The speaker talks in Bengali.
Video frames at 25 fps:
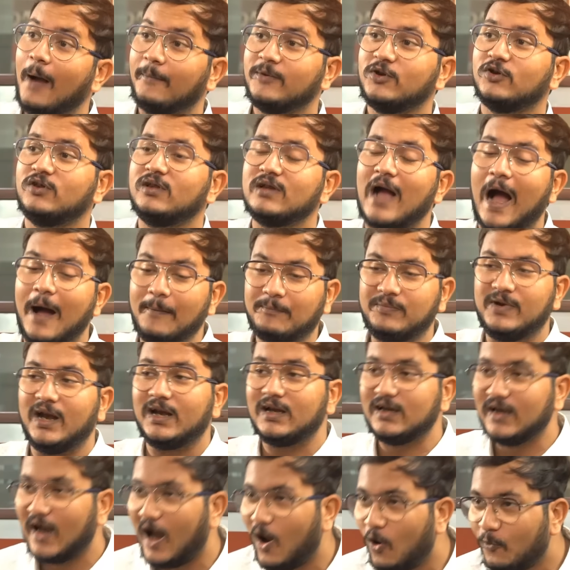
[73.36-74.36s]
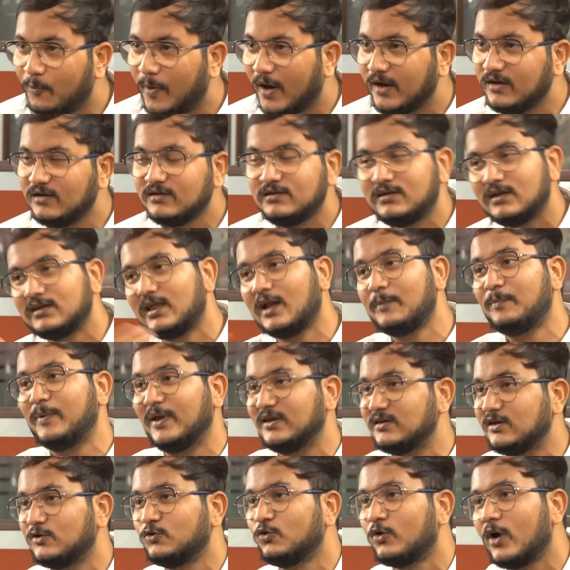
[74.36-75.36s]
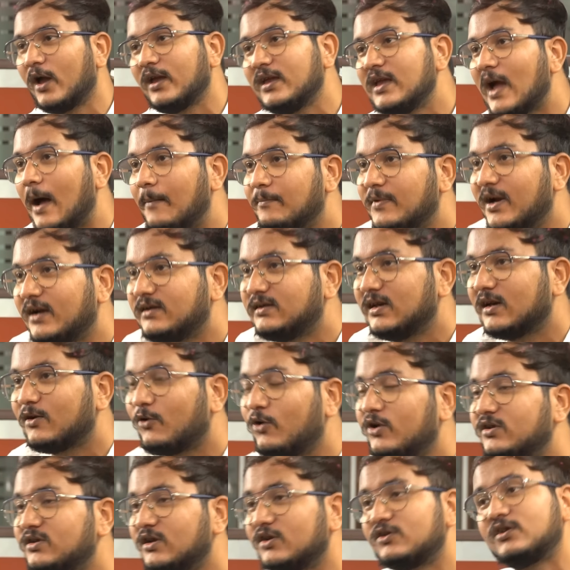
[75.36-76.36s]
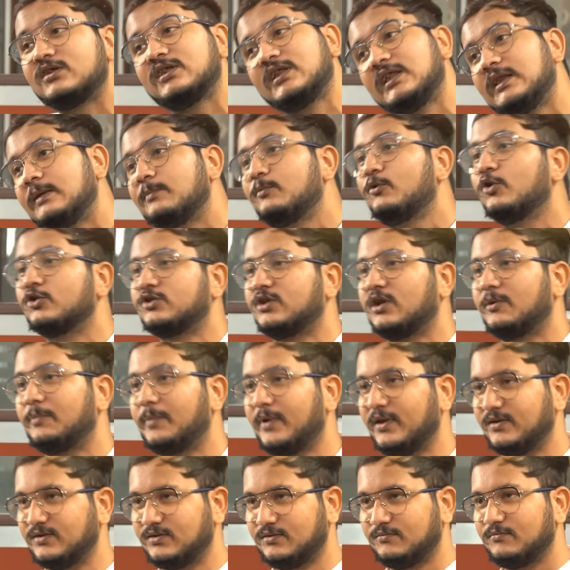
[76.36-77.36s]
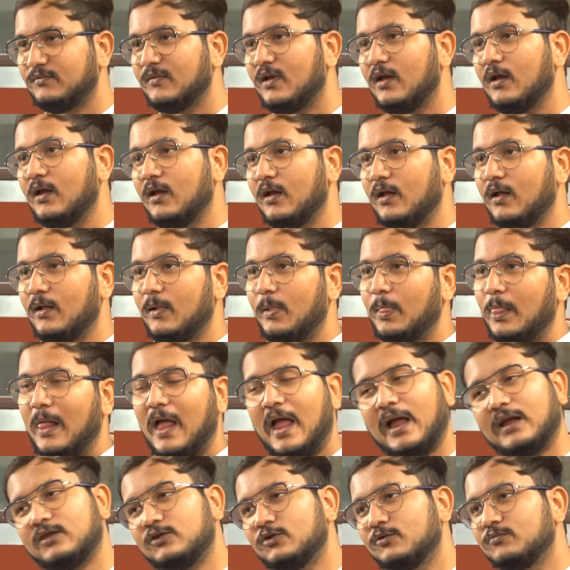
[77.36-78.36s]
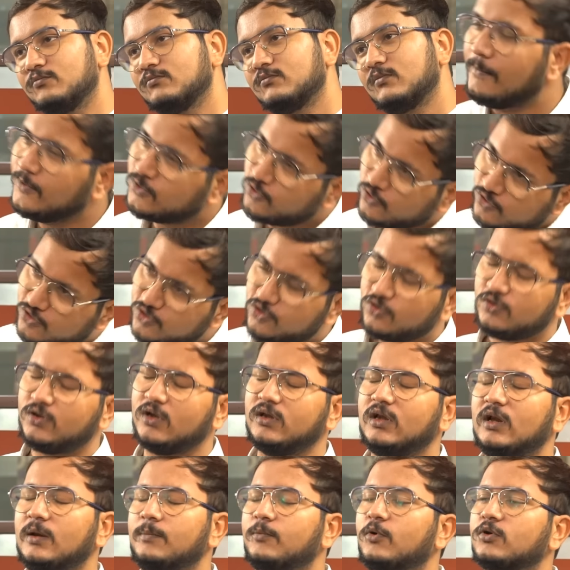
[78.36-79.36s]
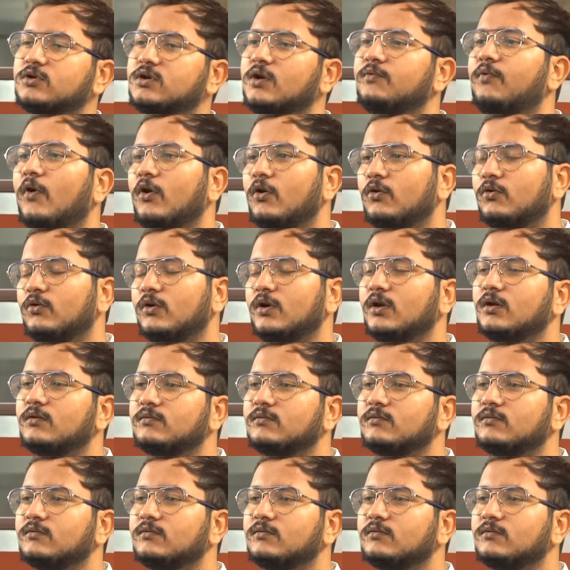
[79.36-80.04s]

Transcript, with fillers: আমি যদি আপডেট নাও পাই নিজে তার পেজে ঢুকে গিয়ে আপডেট চেক করি সেটা হচ্ছে দিলীপ ঘোষের পেজ একদম আমি সত্যি সত্যি দিলীপ ঘোষকে ফলো করি